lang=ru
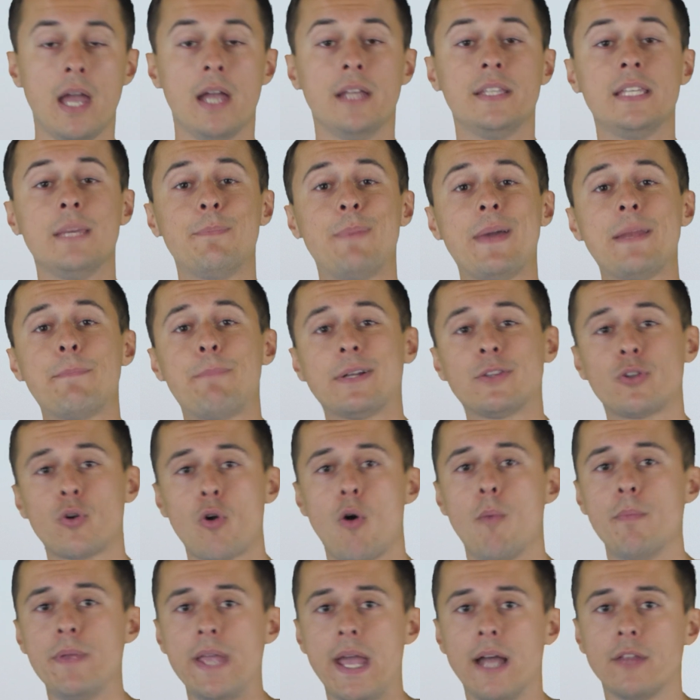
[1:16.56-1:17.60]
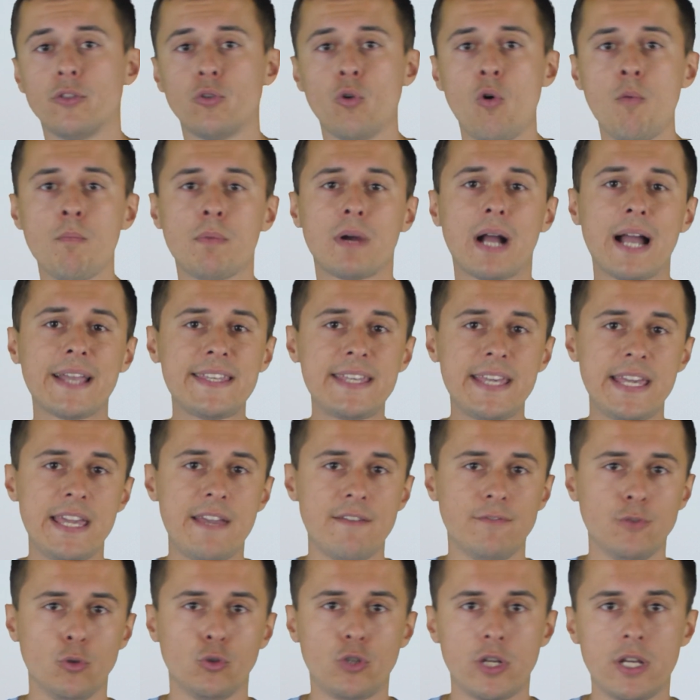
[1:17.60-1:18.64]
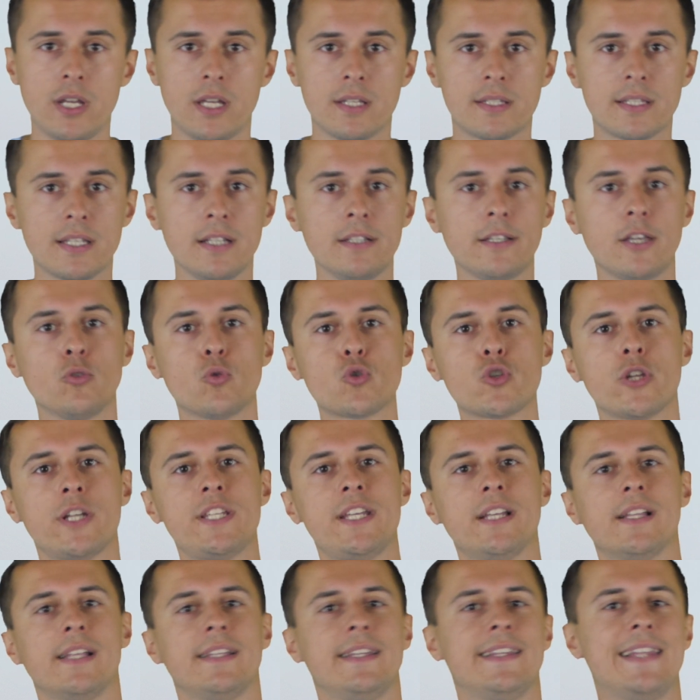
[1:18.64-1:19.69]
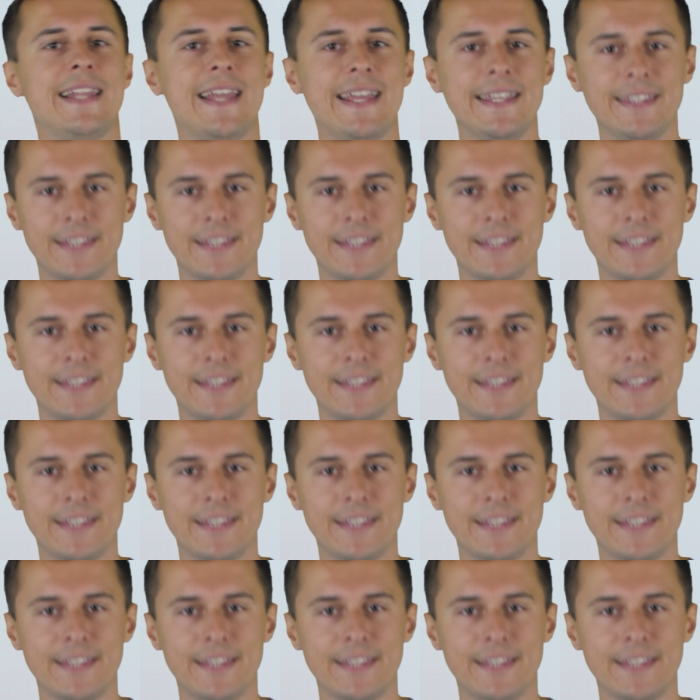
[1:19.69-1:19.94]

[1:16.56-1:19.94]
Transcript: Теперь подробнее о том, какие внутренние ссылки нужно делать для